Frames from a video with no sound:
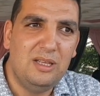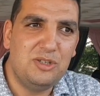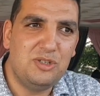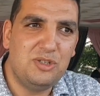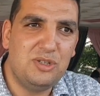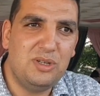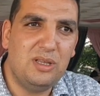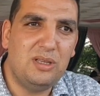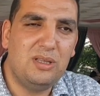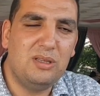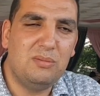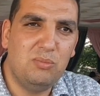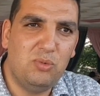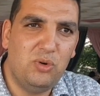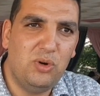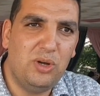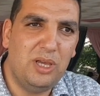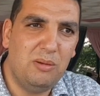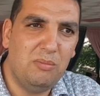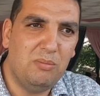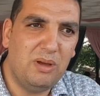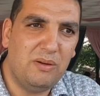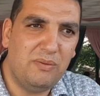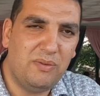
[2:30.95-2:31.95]
جد
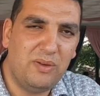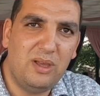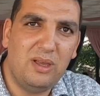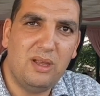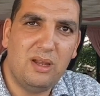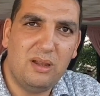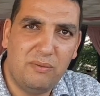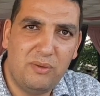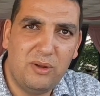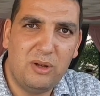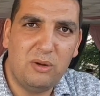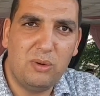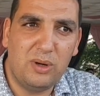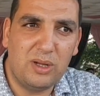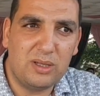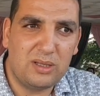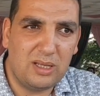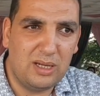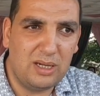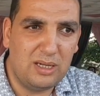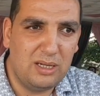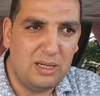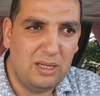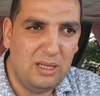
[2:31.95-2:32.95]
مهمة في, في
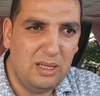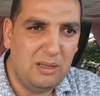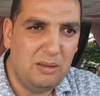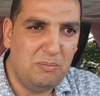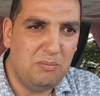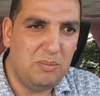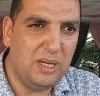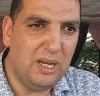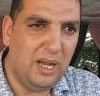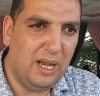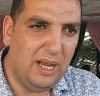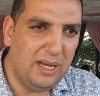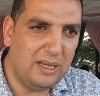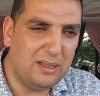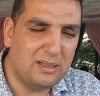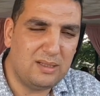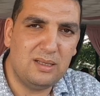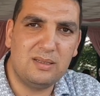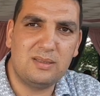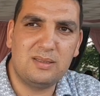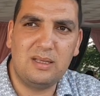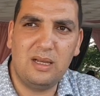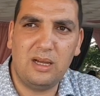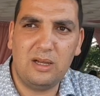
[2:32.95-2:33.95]
الوطن من
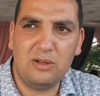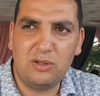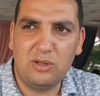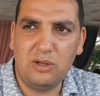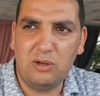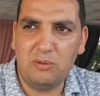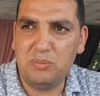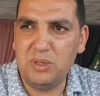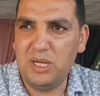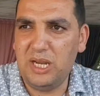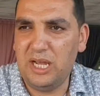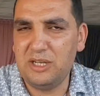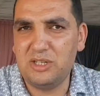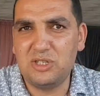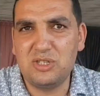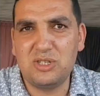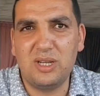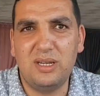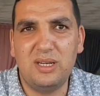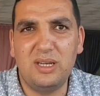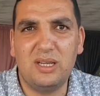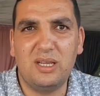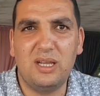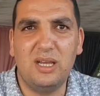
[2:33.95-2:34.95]
حيث ستارت اب من حيث
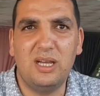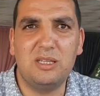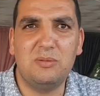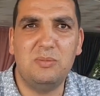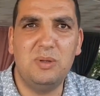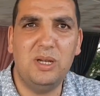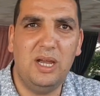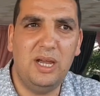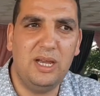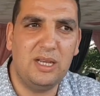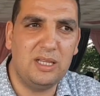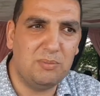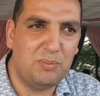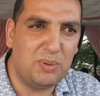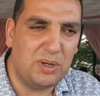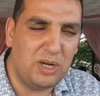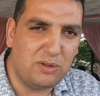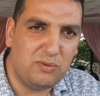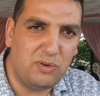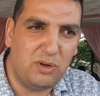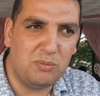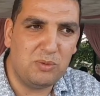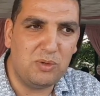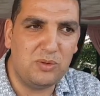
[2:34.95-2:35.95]
الشركات من حيث
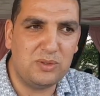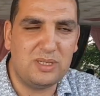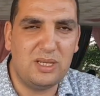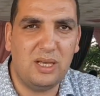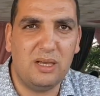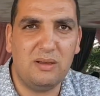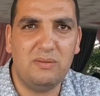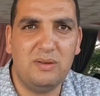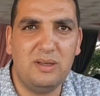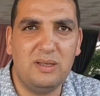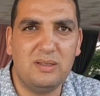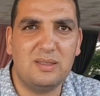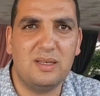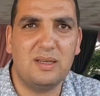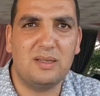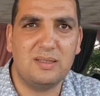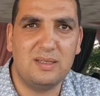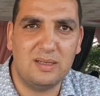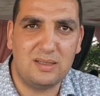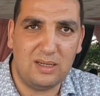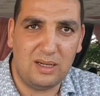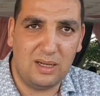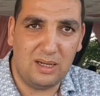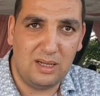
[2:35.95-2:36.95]
بلاتفورم دو سيرفيس
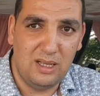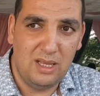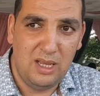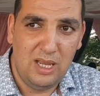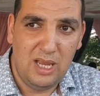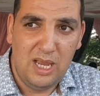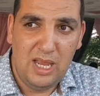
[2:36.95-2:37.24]
اكسترا